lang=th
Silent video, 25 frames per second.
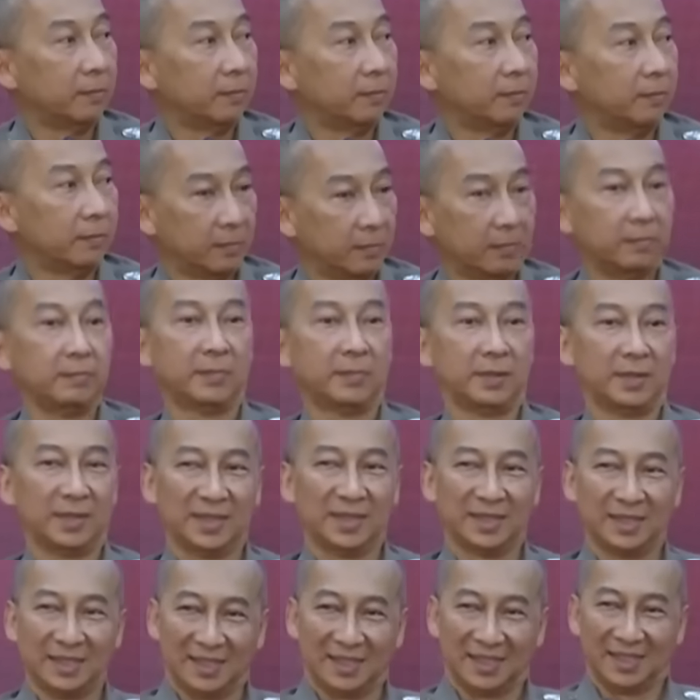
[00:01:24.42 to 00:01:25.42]
คือพลตำรวจ
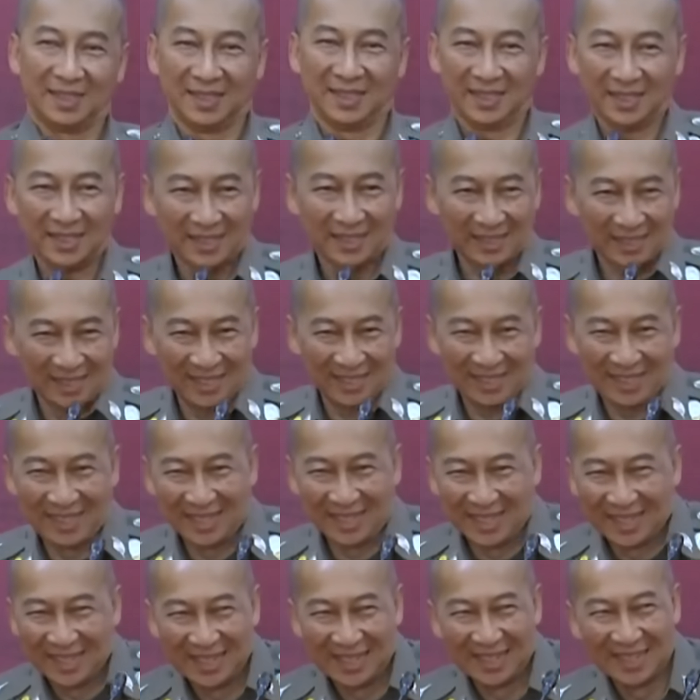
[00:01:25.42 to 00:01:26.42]
เอกต่อศักดิ์สุขวิ
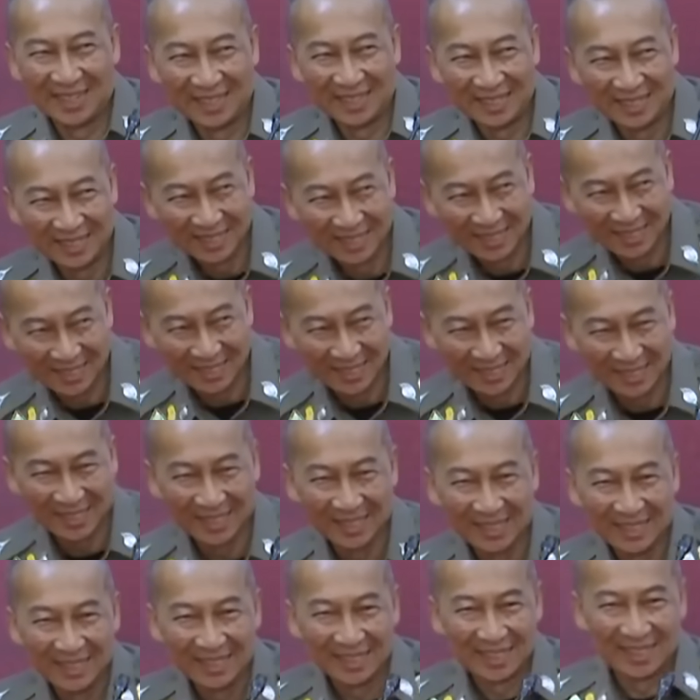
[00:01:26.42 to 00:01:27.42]
มลผบตร
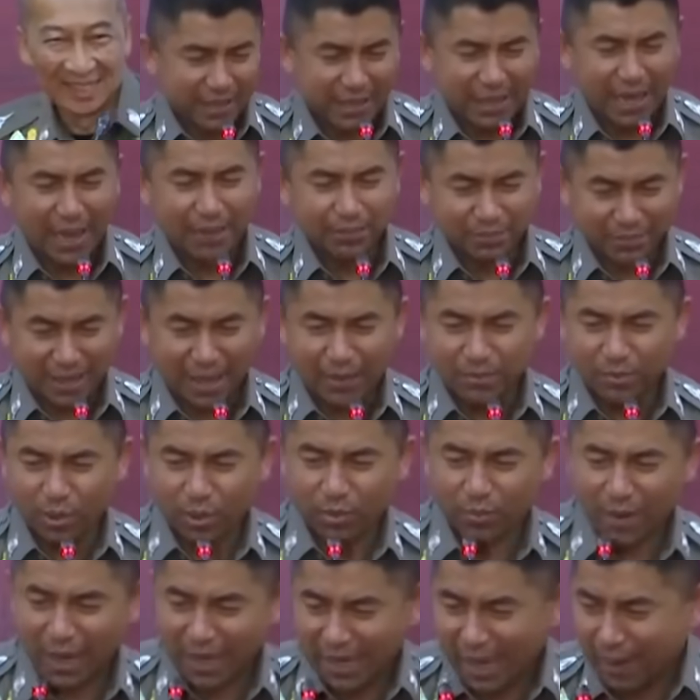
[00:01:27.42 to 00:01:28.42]
และพลตำรวจ
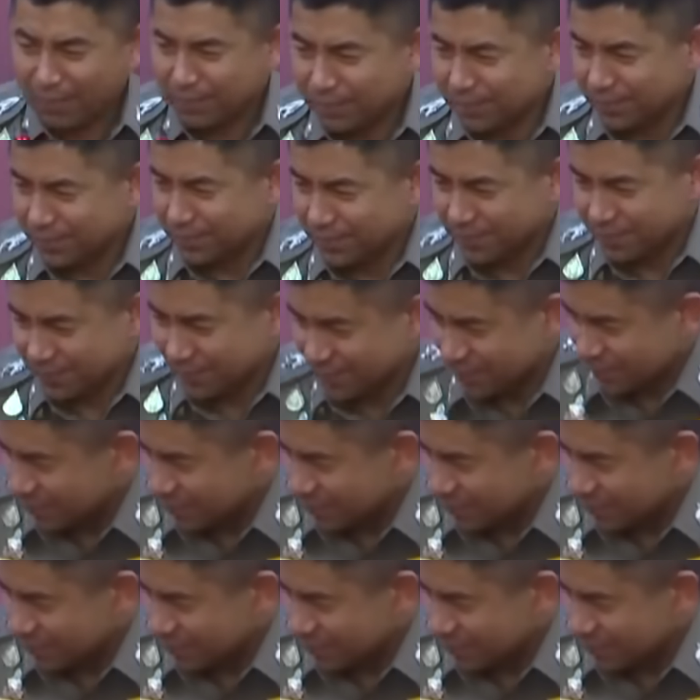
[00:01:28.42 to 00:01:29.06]
เอกสุรเชษฐ์หัก